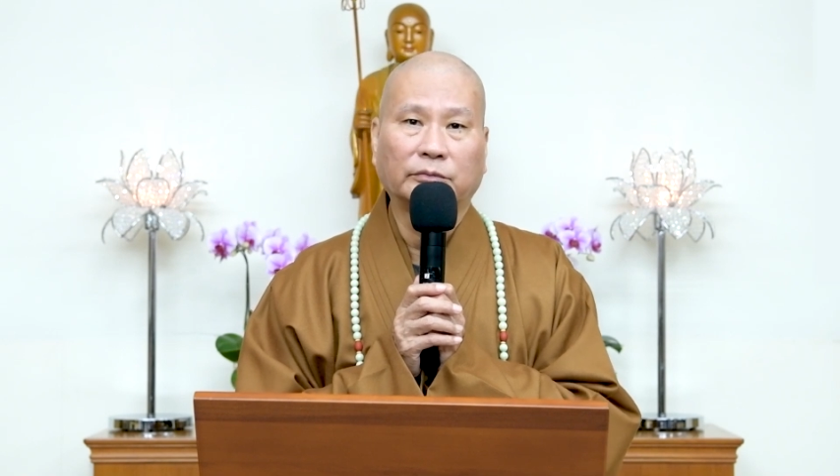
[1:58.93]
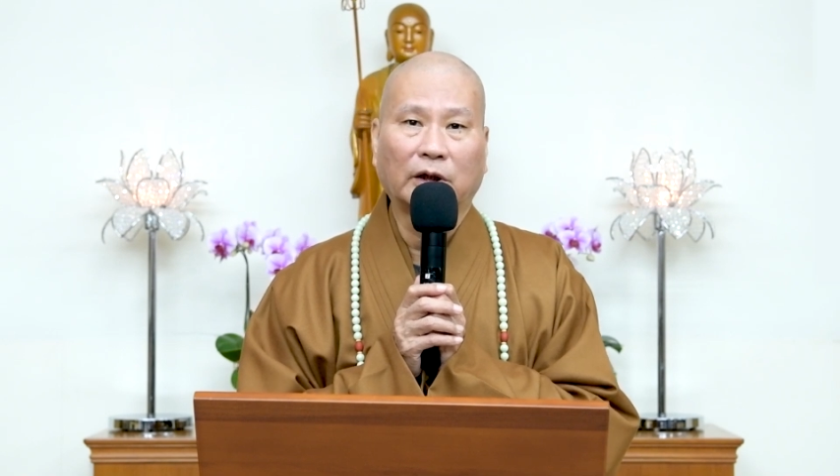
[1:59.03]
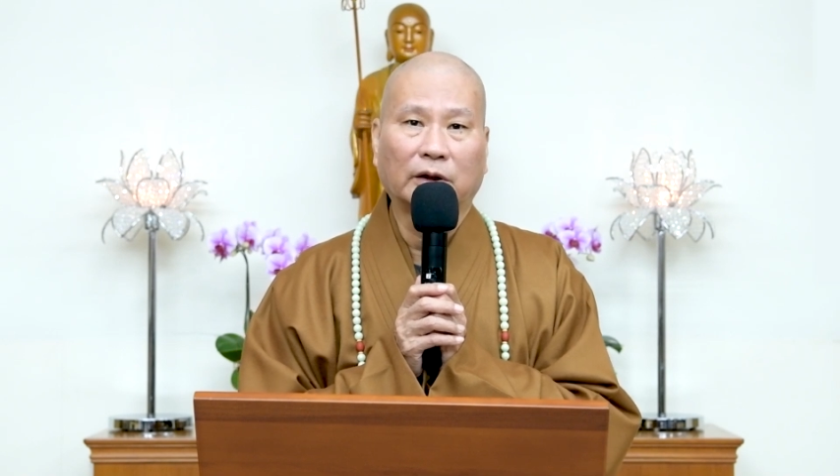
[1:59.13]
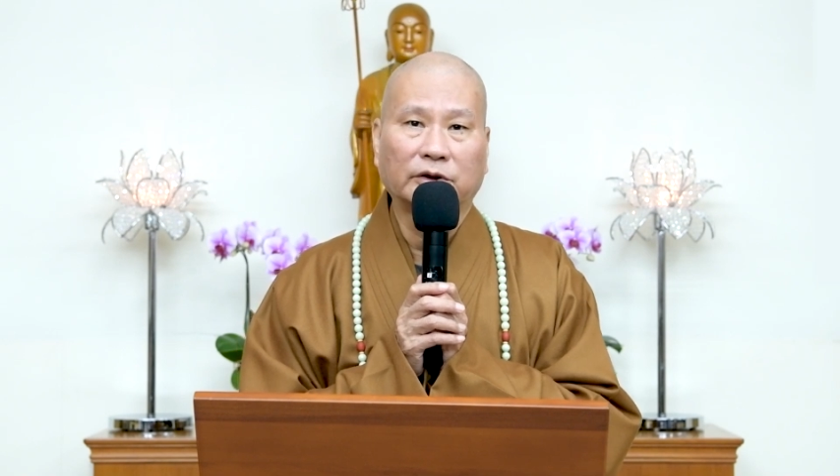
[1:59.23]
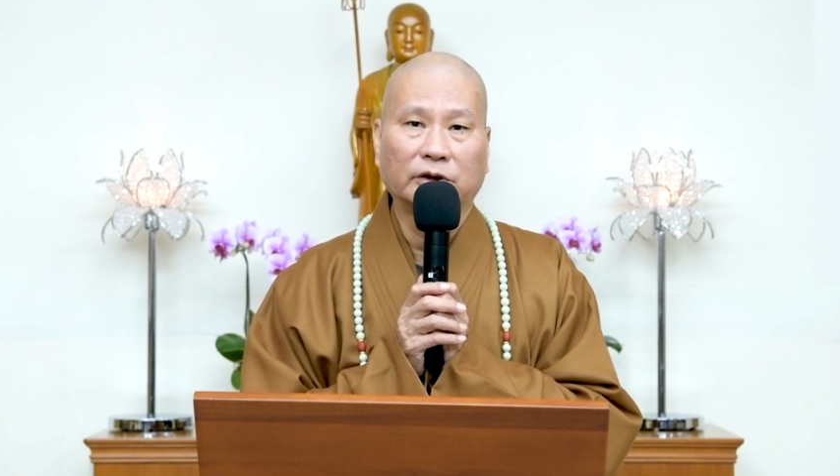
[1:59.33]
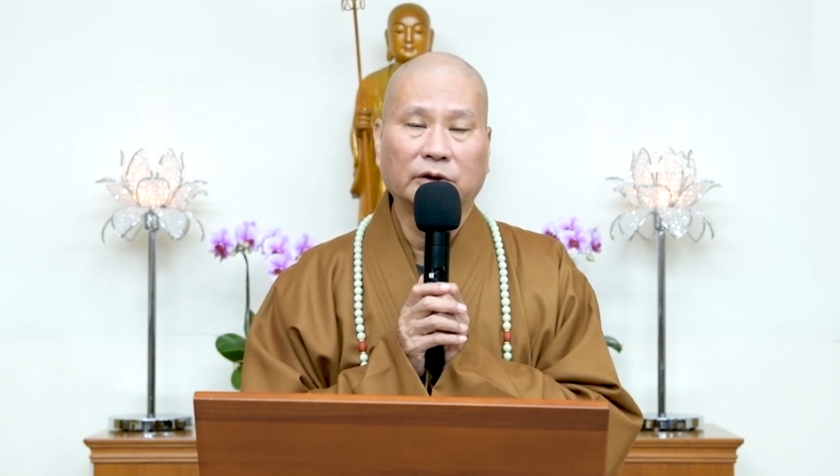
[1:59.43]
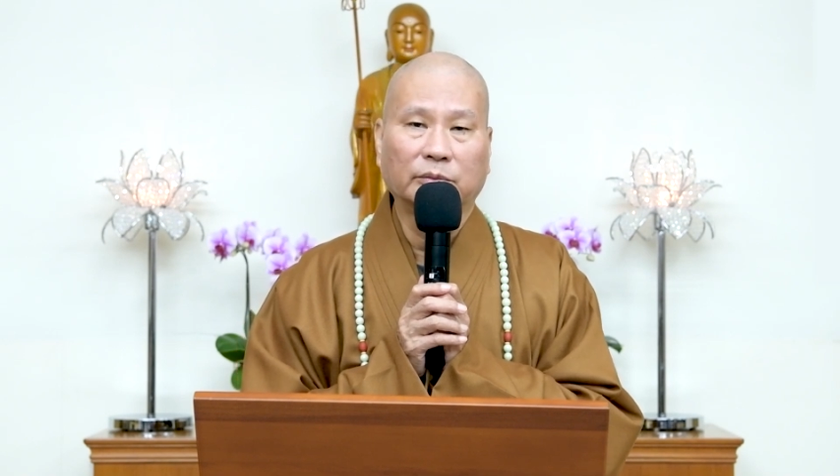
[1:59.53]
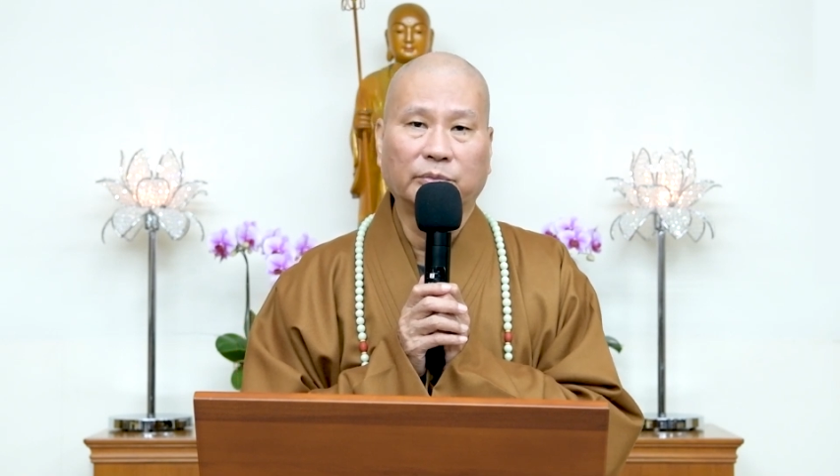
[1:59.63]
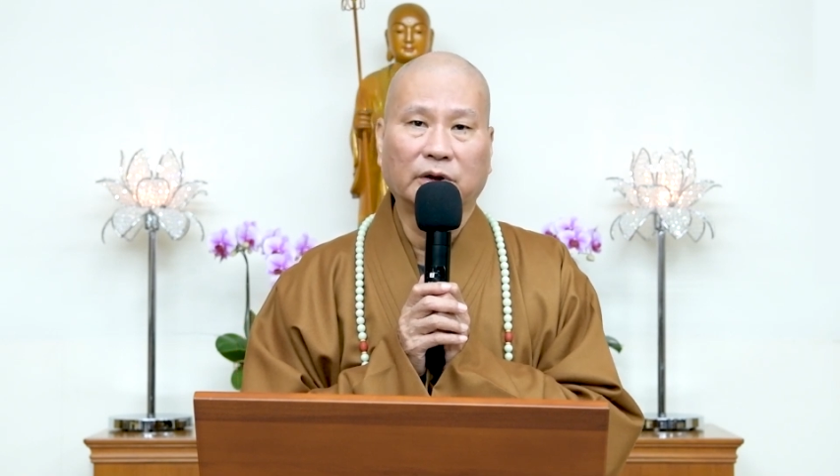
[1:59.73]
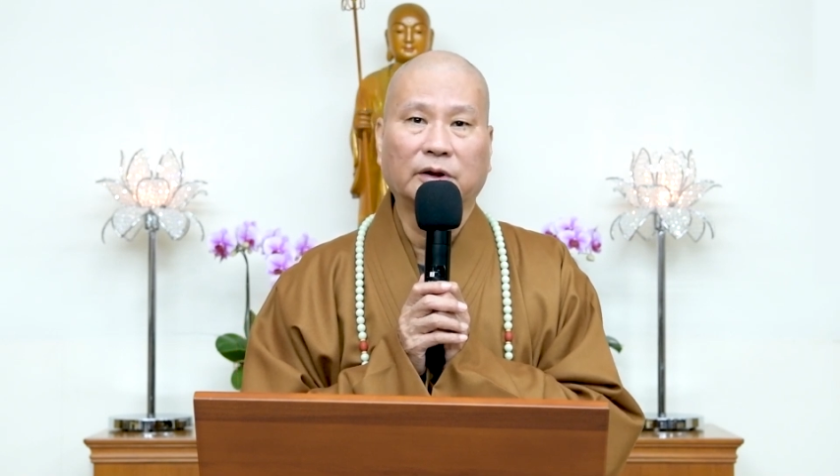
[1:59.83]
啊，这
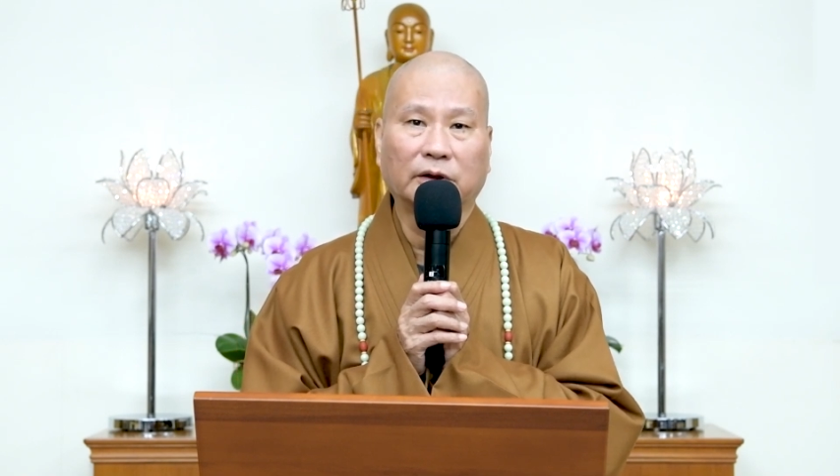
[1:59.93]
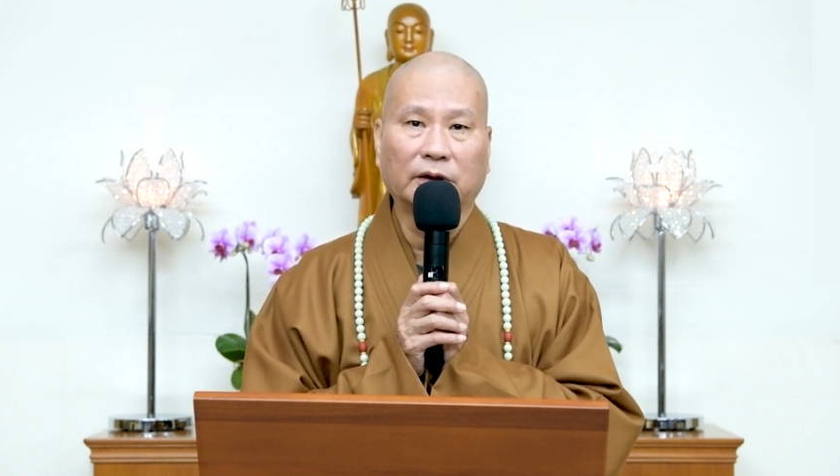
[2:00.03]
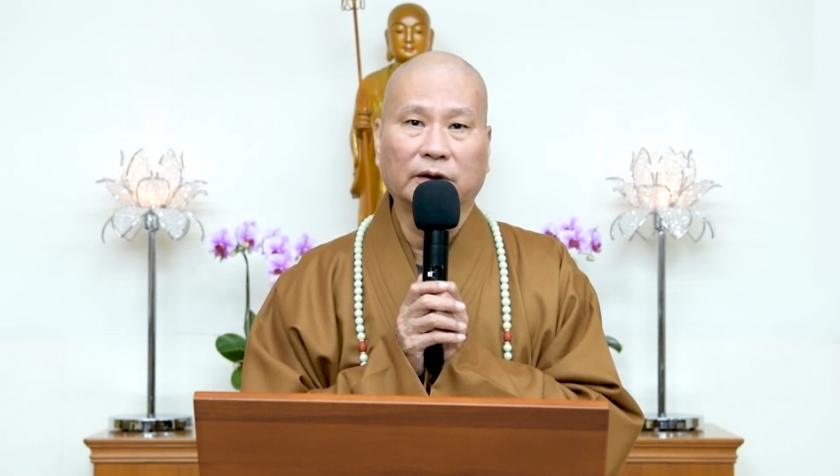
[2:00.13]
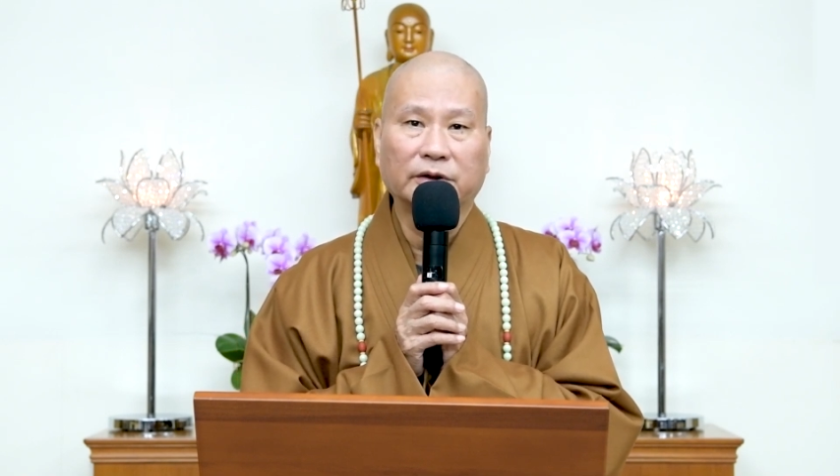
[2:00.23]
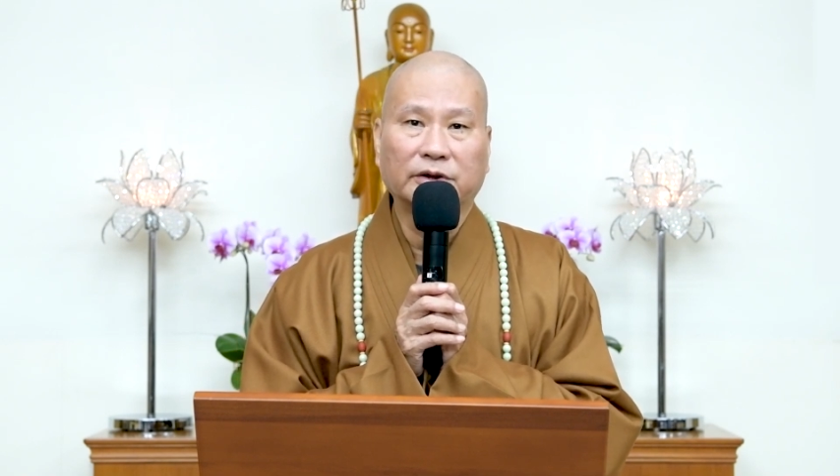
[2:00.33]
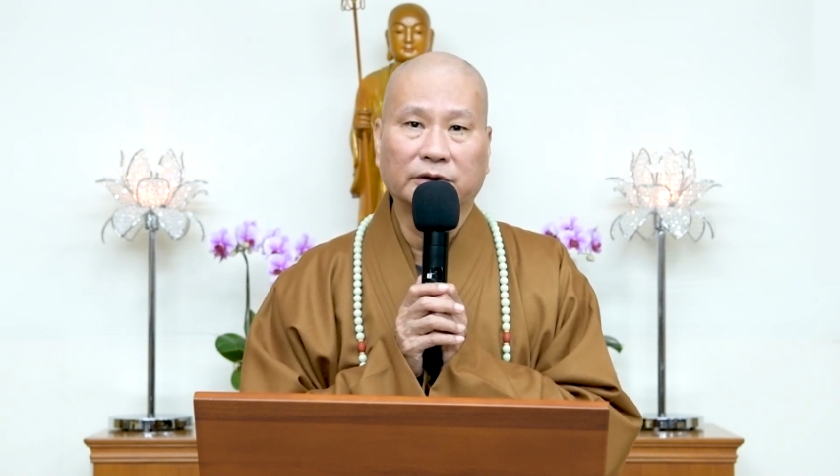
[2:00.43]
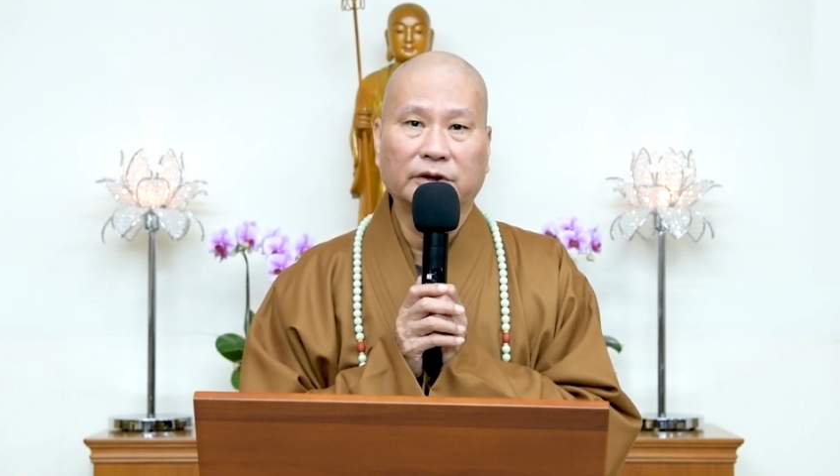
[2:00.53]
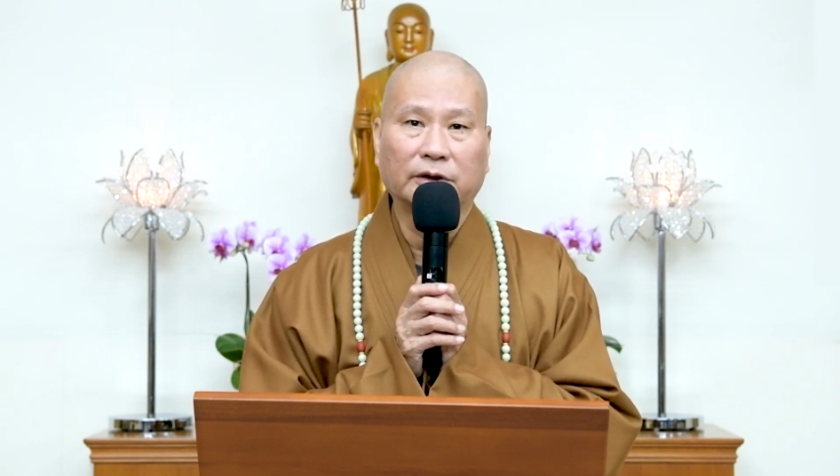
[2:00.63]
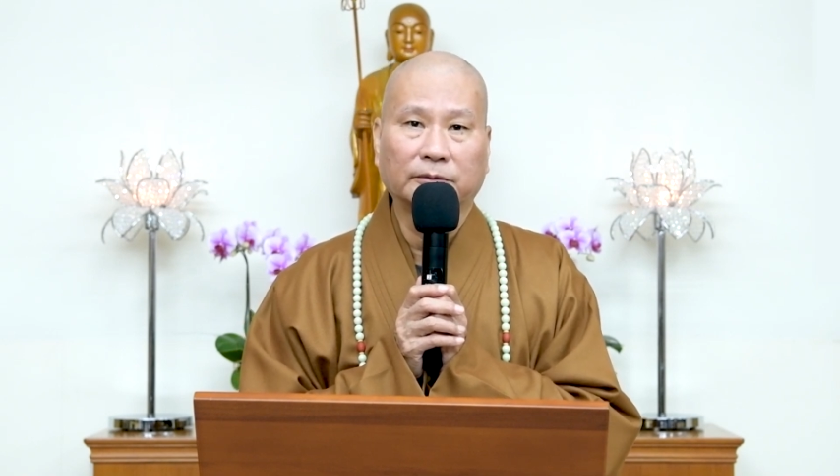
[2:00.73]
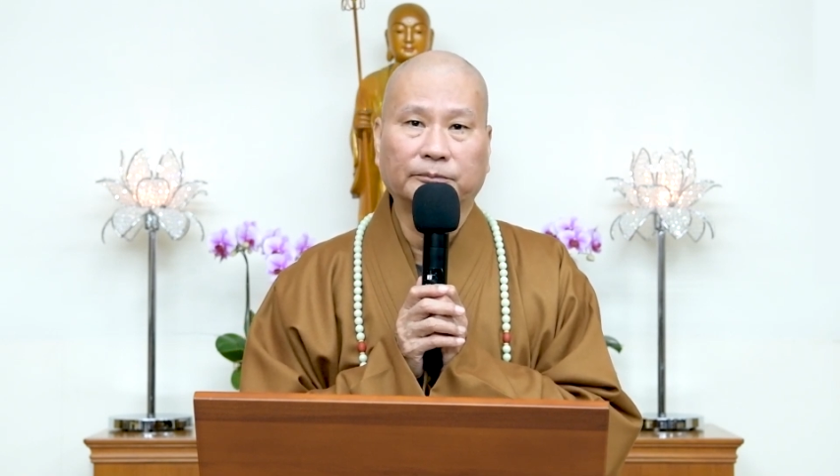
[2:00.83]
是不可能的事情。